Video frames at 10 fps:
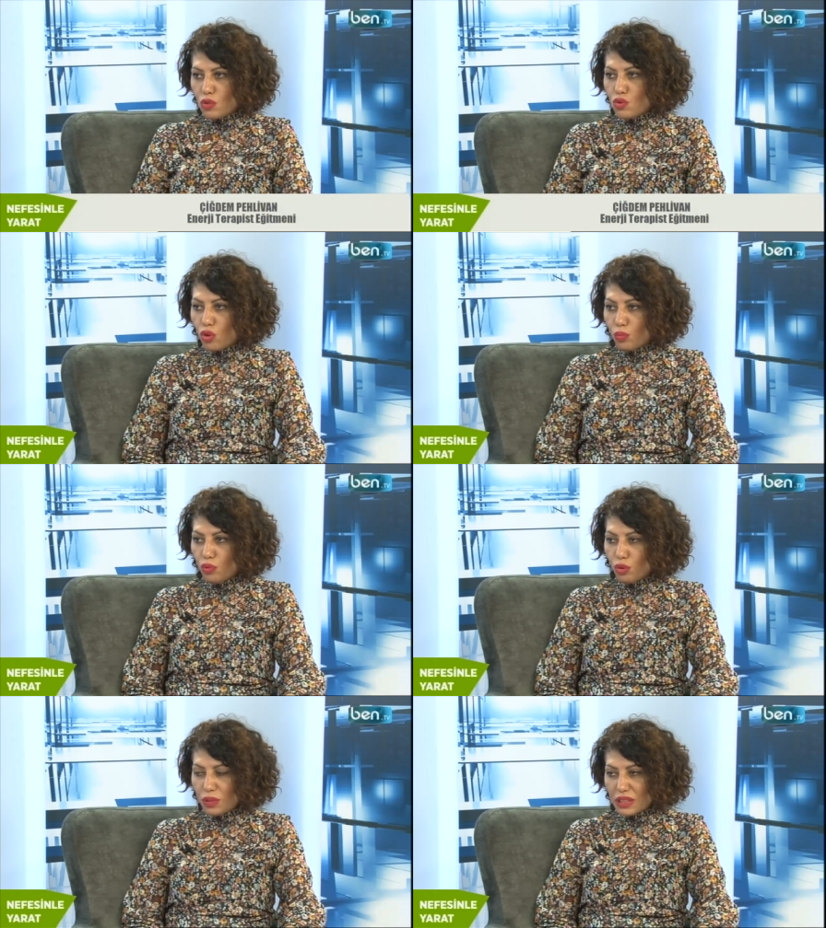Çok
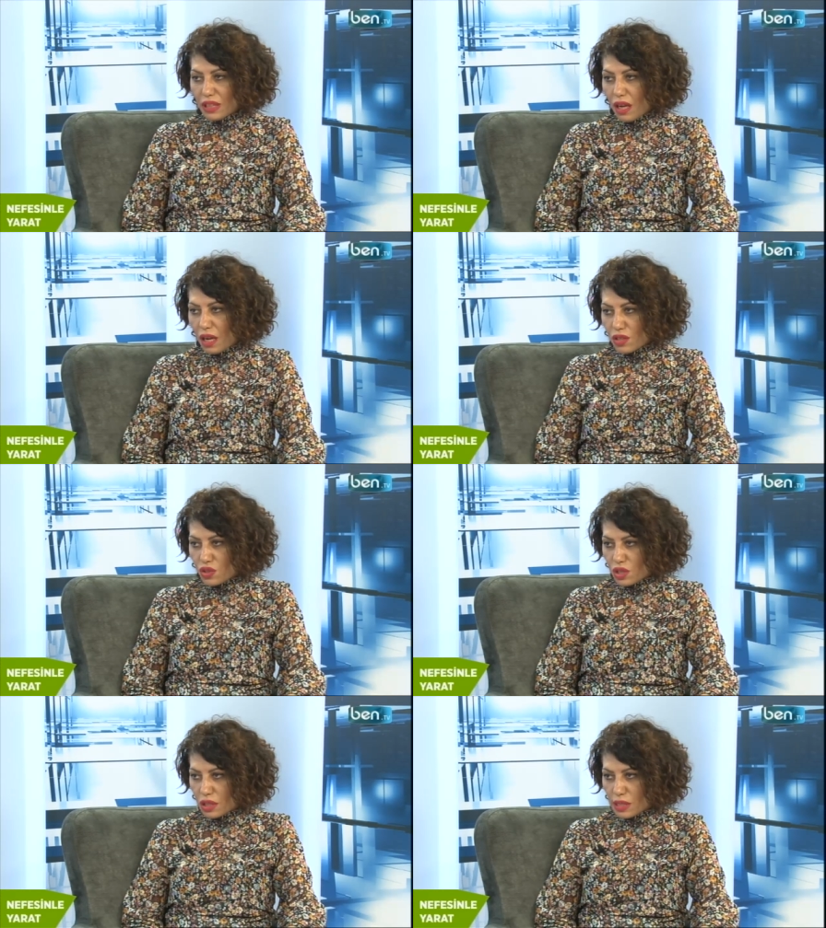büyük bir telaş
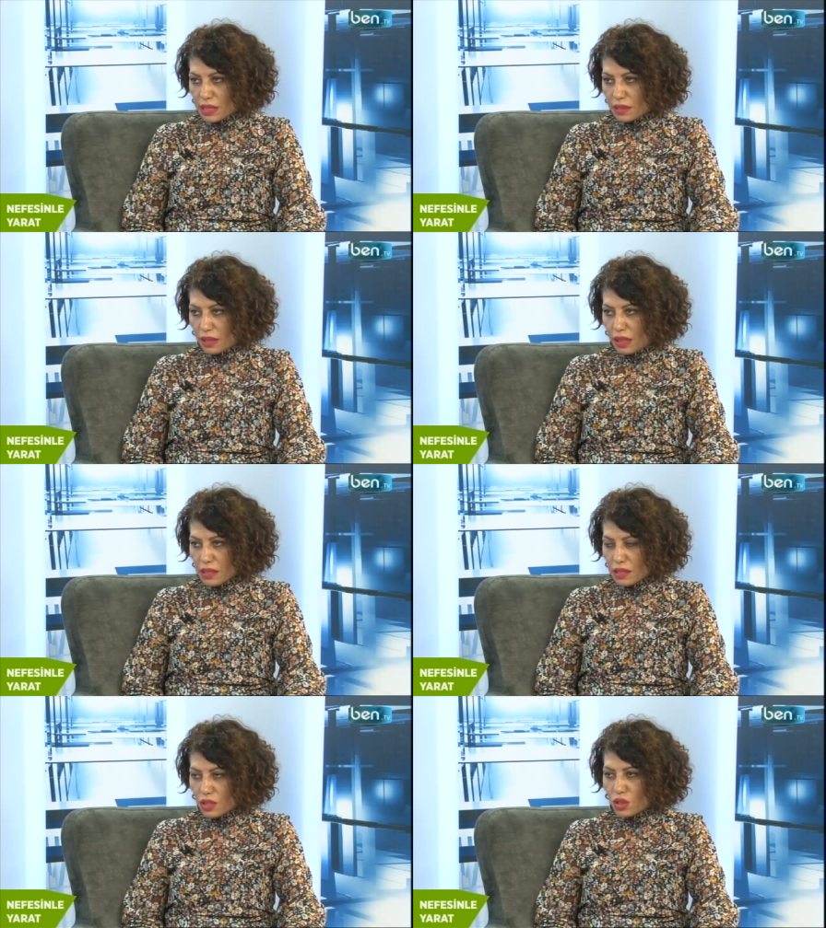
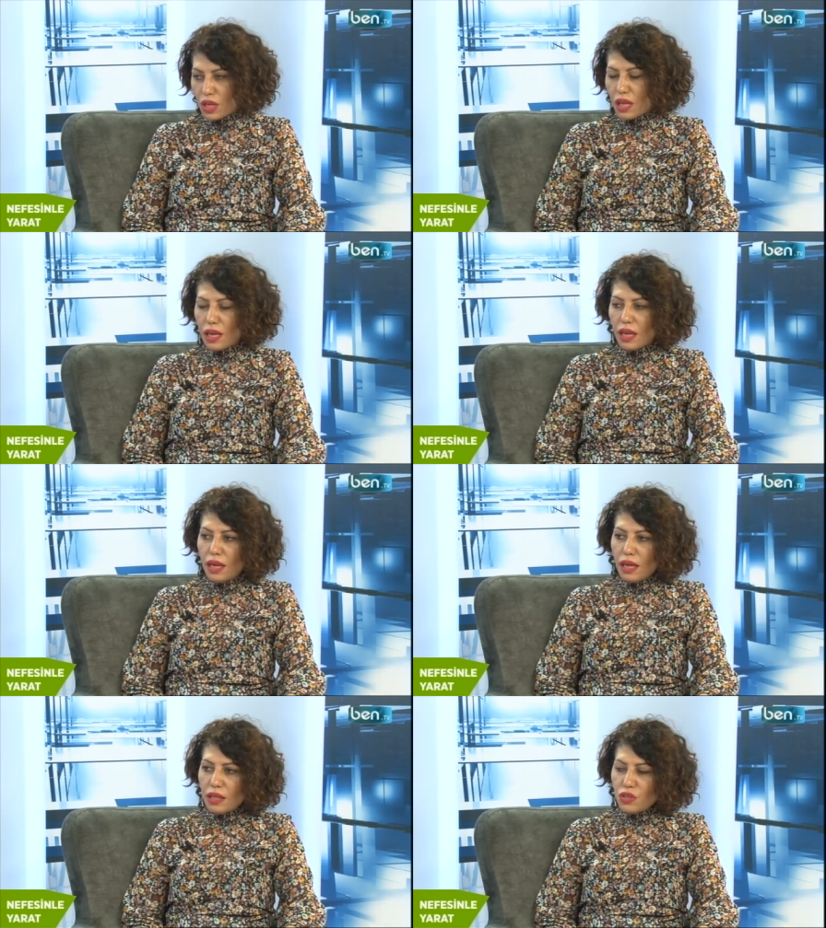içerisindeyiz. İşte
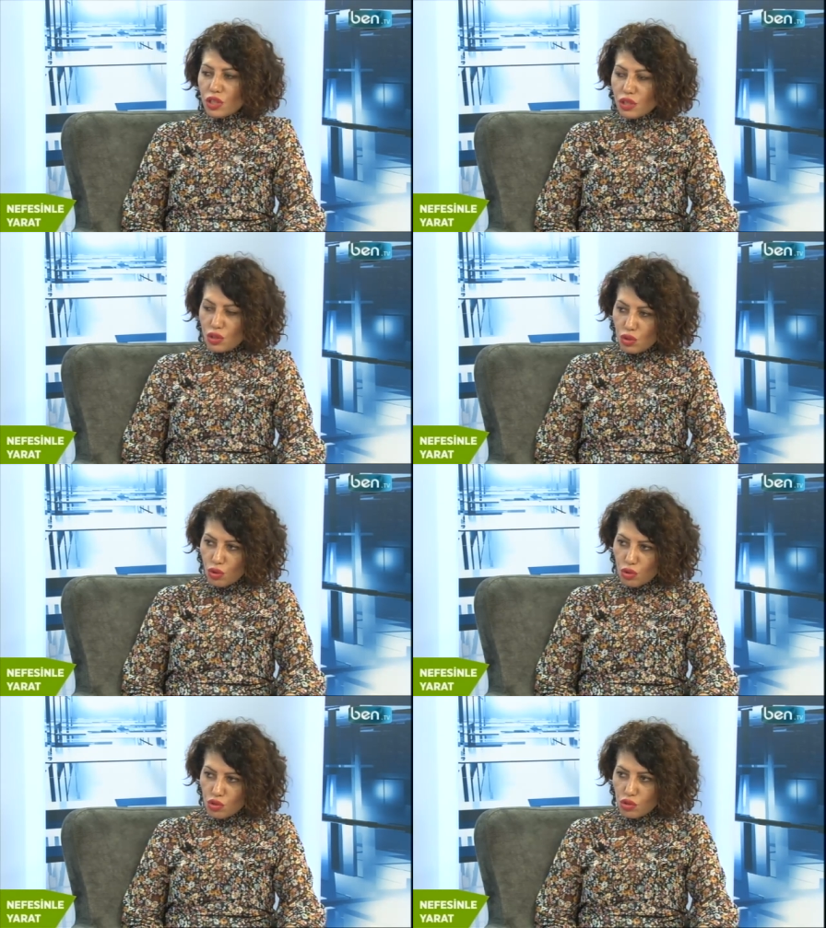
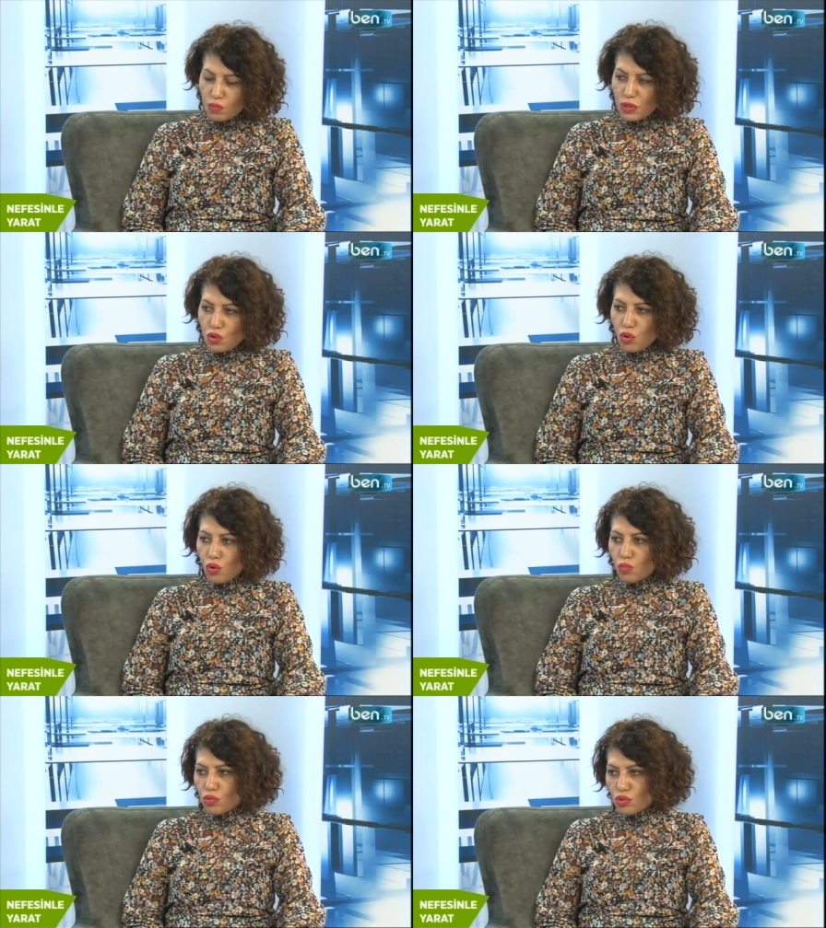çalışıyoruz,
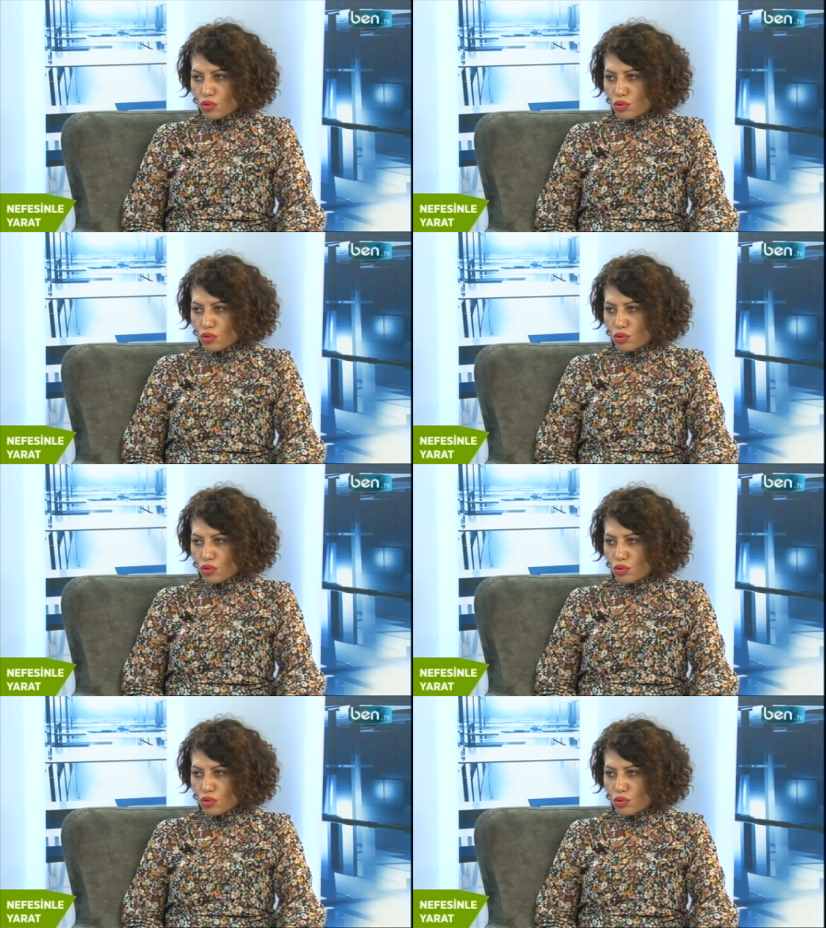birçoğumuz